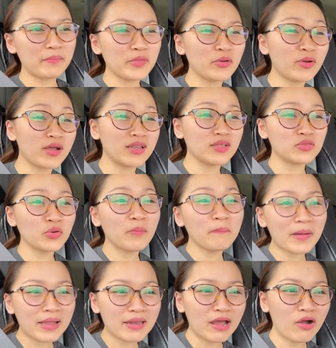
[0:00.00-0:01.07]
yung ganitong
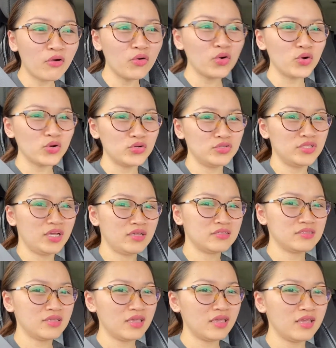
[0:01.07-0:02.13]
panahon as
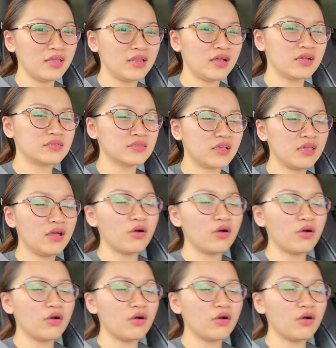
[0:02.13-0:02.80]
in ang saya